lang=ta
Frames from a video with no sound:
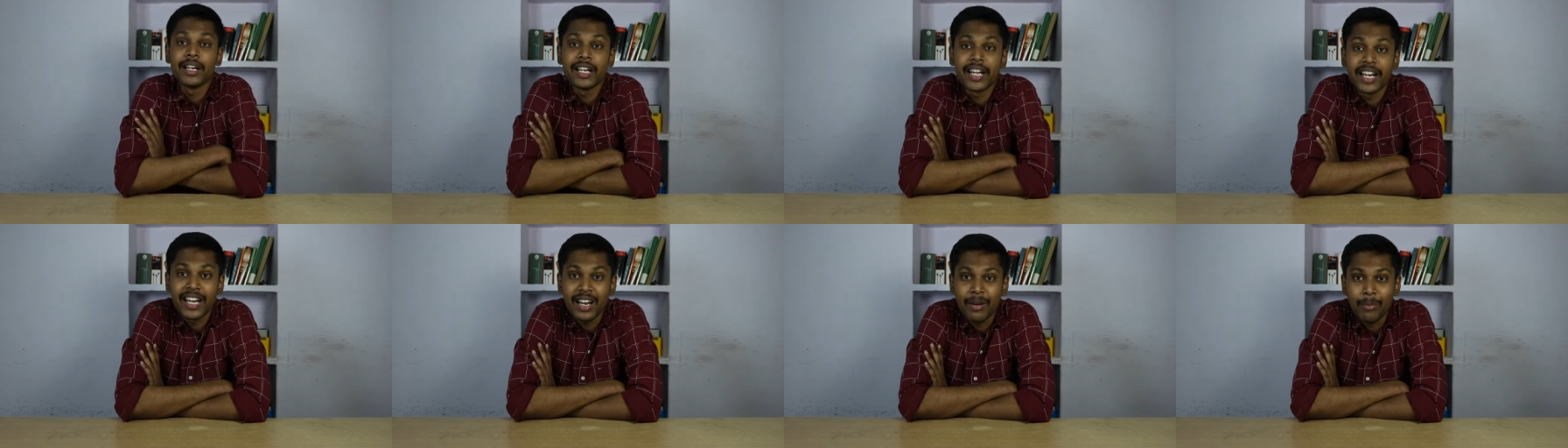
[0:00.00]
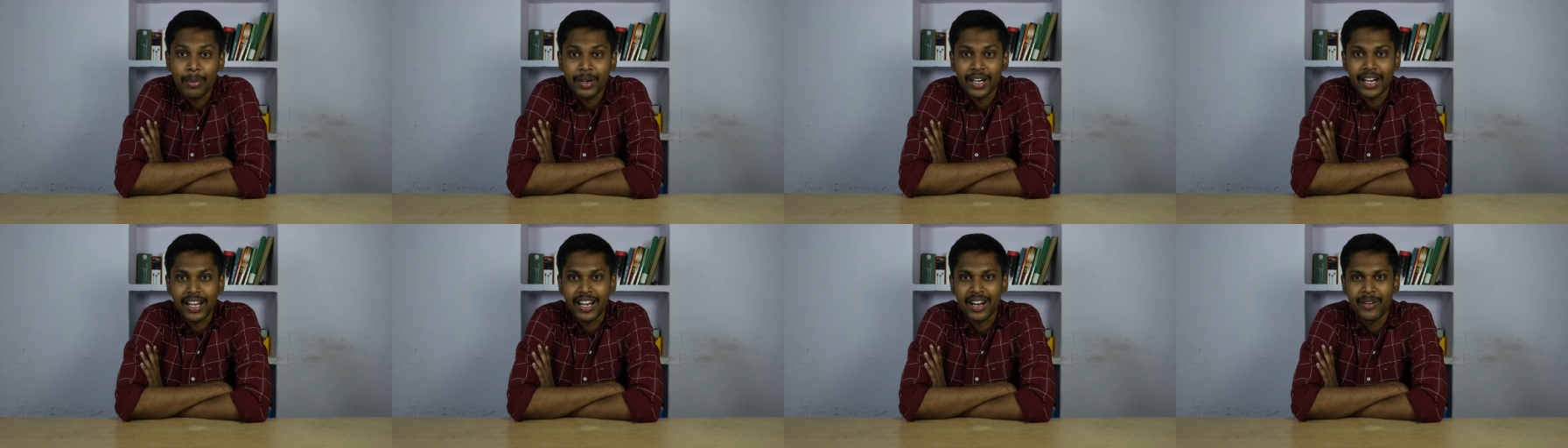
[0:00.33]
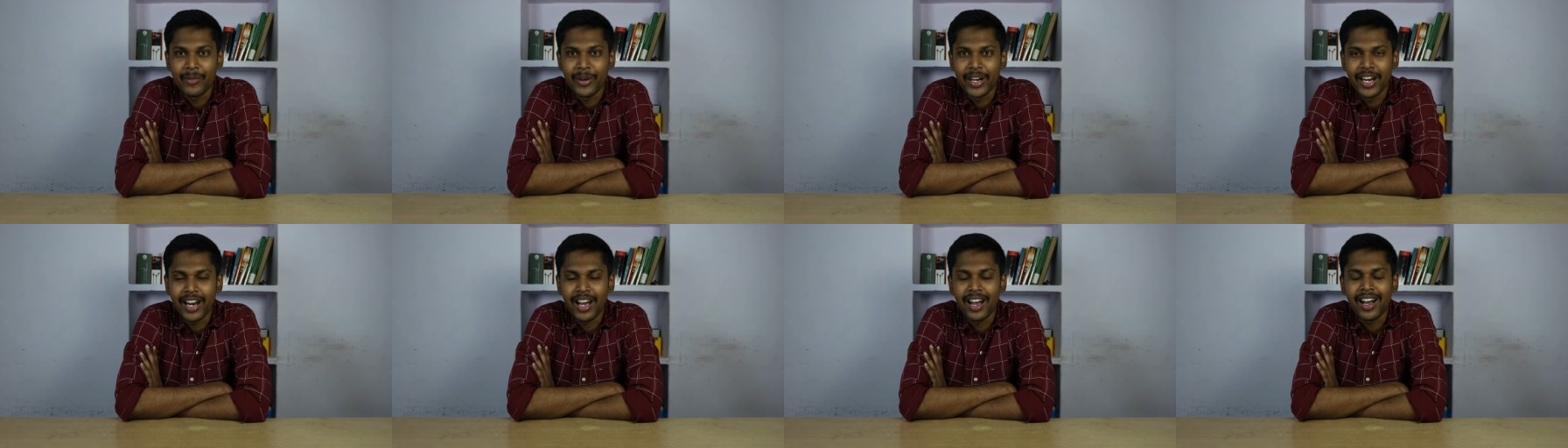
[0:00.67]
பட் என்ன
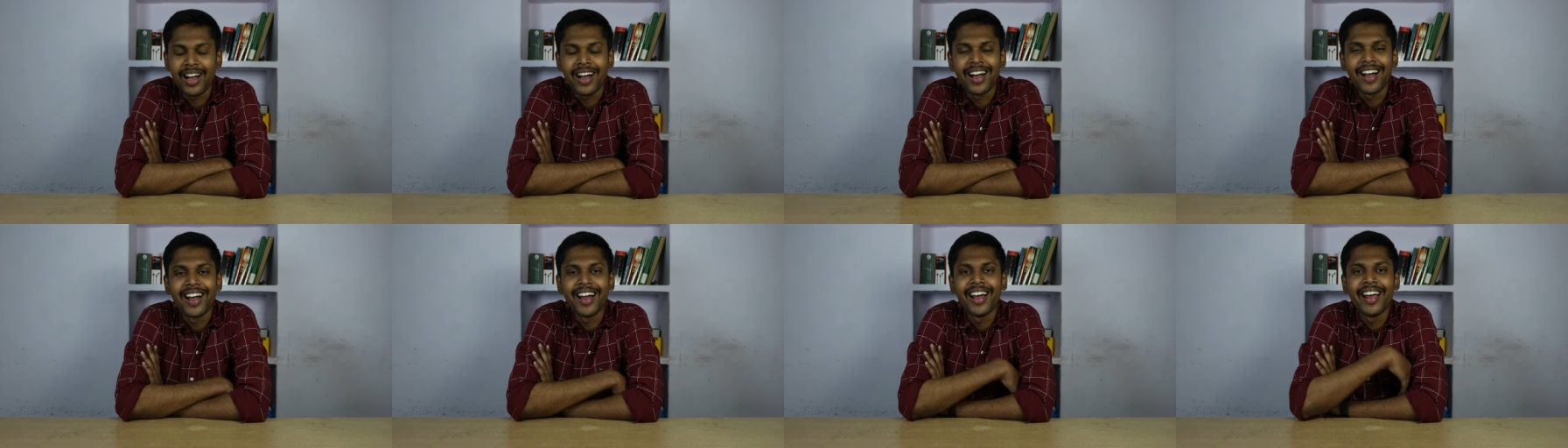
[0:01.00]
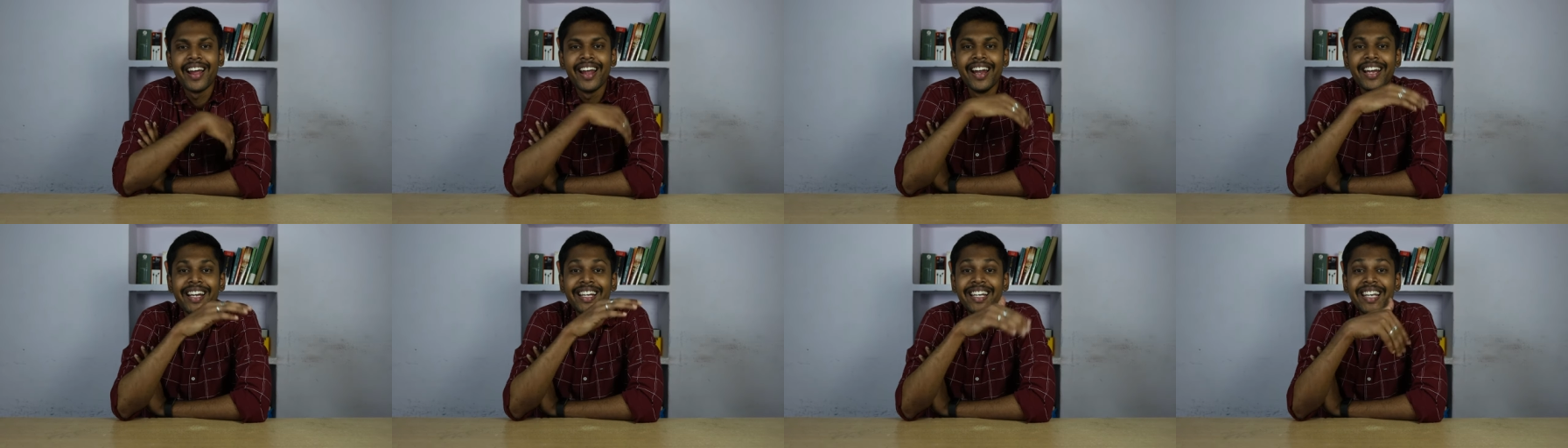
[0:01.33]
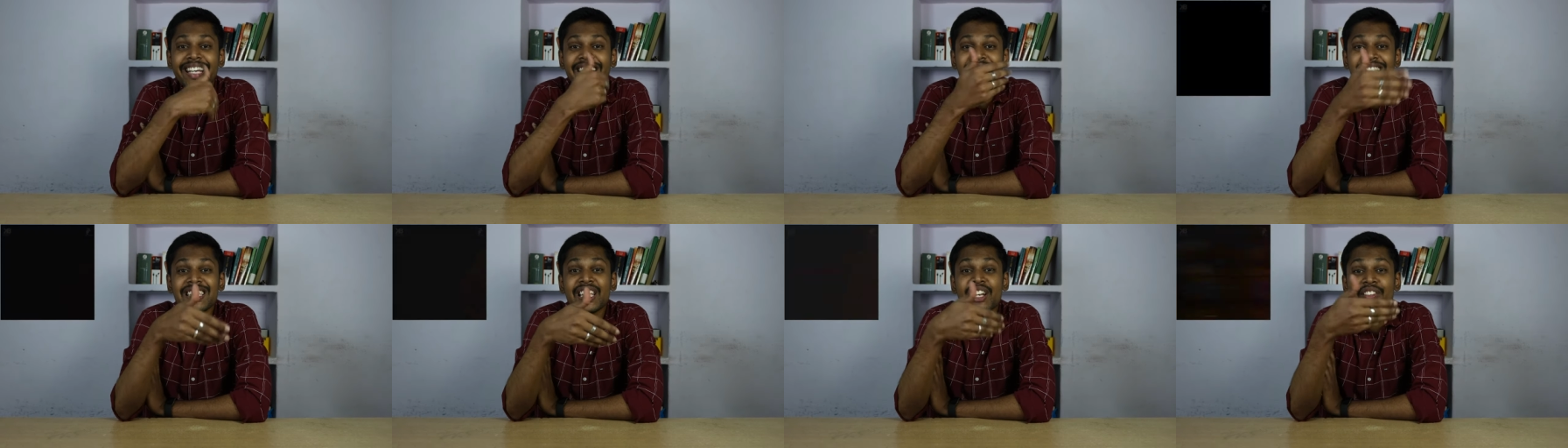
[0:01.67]
பண்ணிட்டாங்க அப்படின்னா
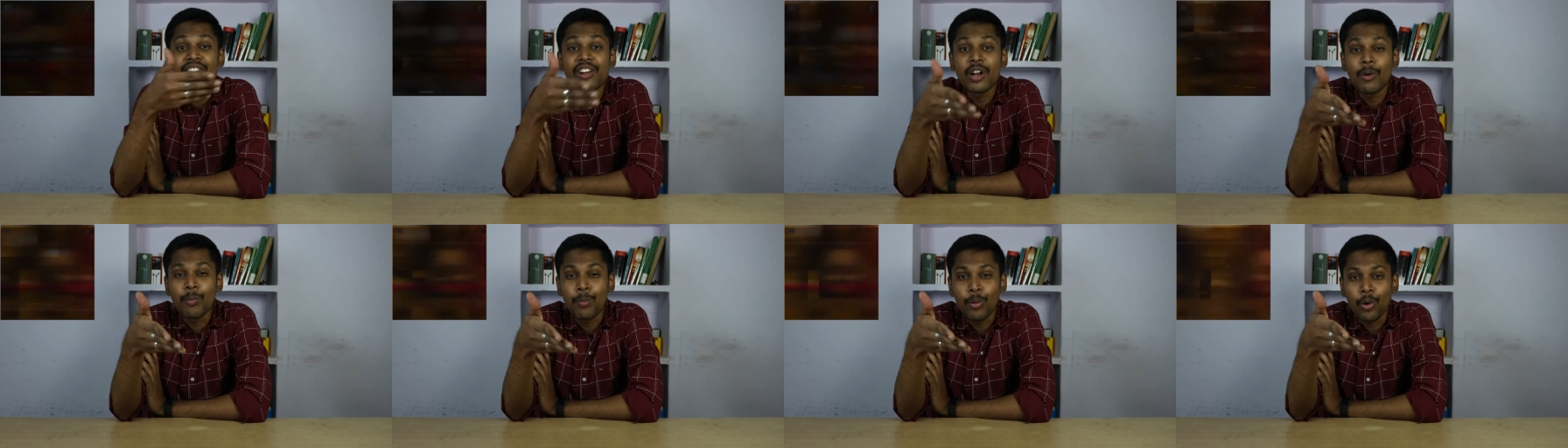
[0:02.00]
டீசர்